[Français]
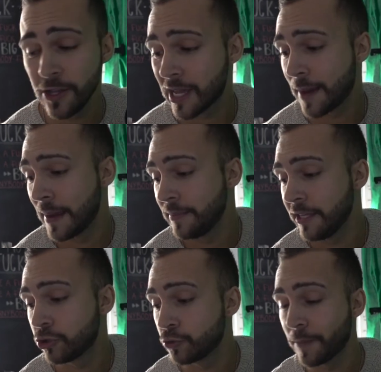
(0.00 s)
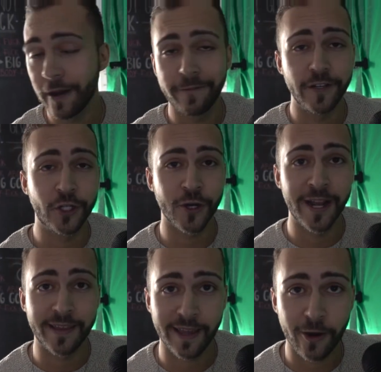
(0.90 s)
Il y a quand même des super features à
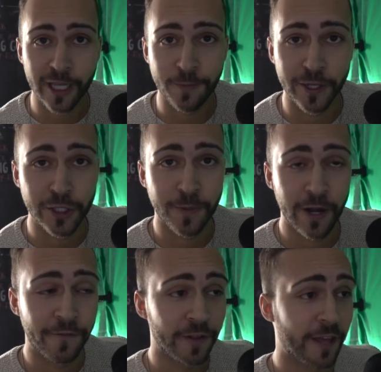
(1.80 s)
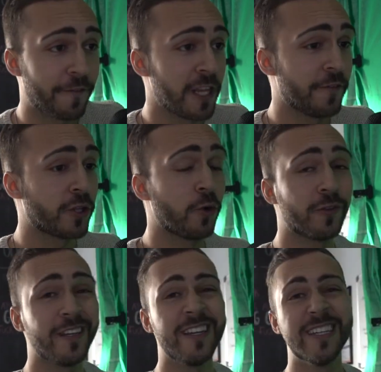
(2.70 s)
l'intérieur qui peuvent être super le fun à faire de votre
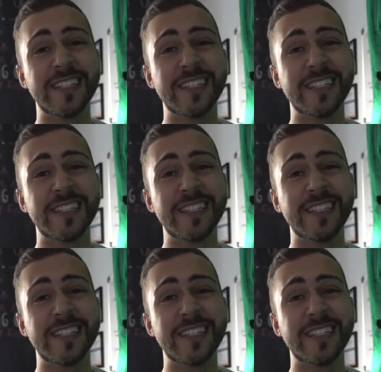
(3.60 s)
côté.